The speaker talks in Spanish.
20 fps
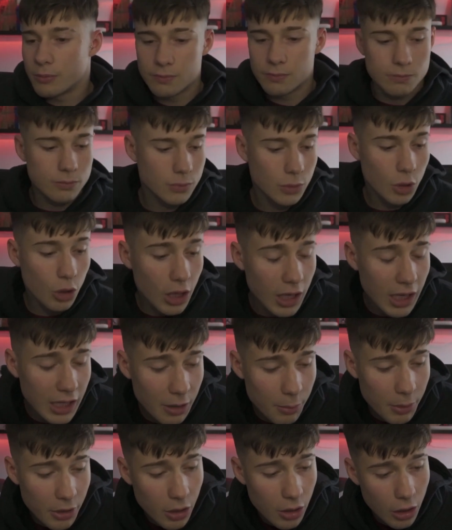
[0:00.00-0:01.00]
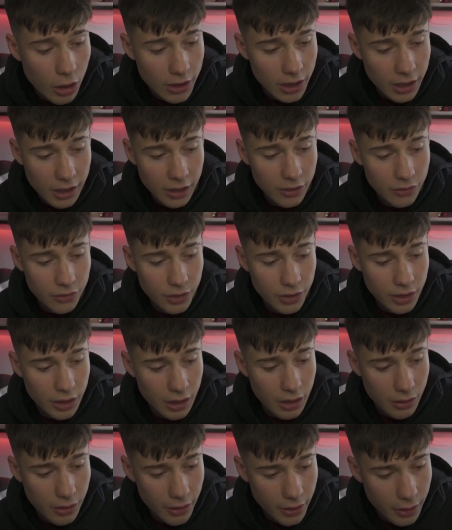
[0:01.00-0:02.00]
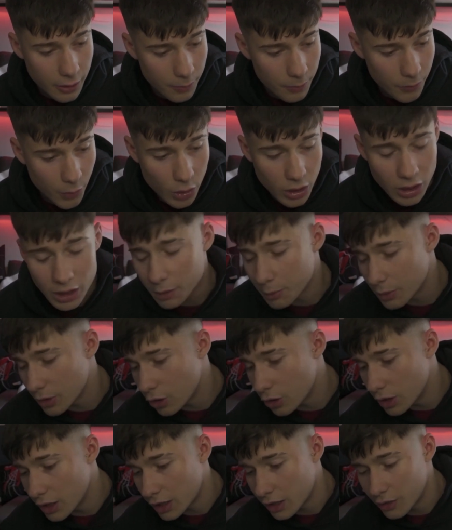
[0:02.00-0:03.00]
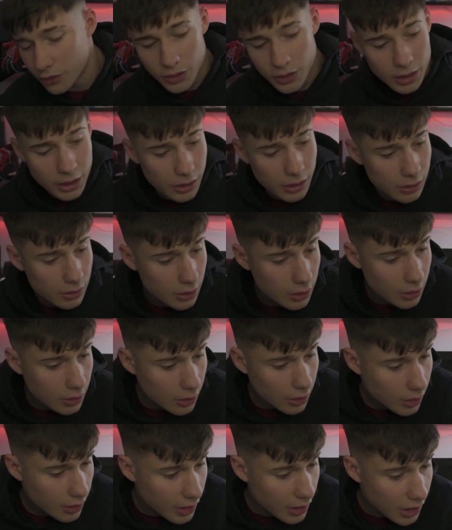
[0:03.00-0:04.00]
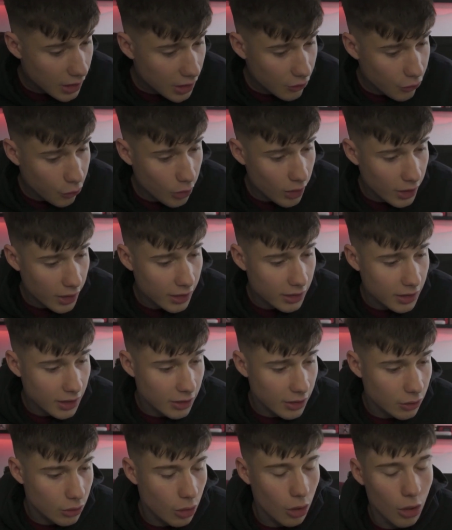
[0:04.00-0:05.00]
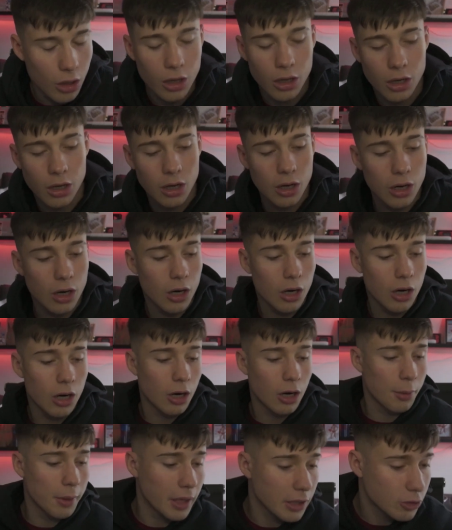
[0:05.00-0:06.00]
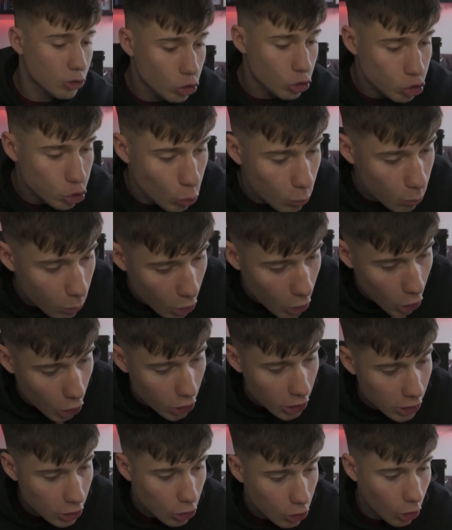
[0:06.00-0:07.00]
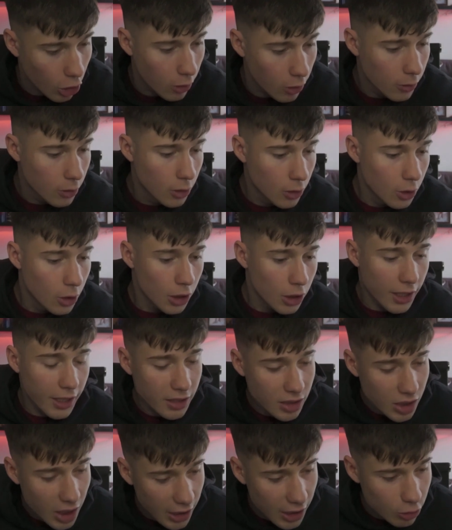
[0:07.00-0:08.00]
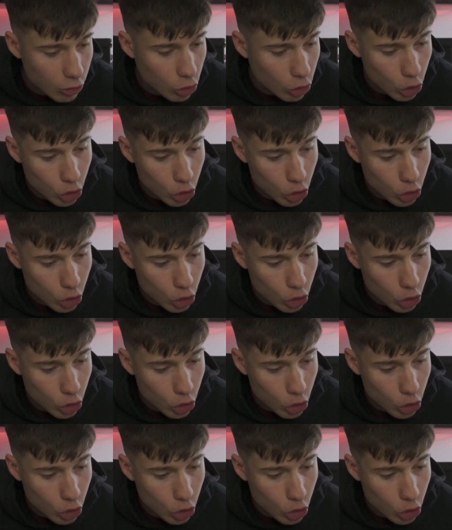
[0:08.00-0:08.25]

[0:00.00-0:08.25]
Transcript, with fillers: ojalá que mejore Argentina, la verdad, ojalá que mejore Argentina. Y está afuera, ¿qué tanto? ¡Oh! ¿Qué? ¿Sos un ¿Qué tanto?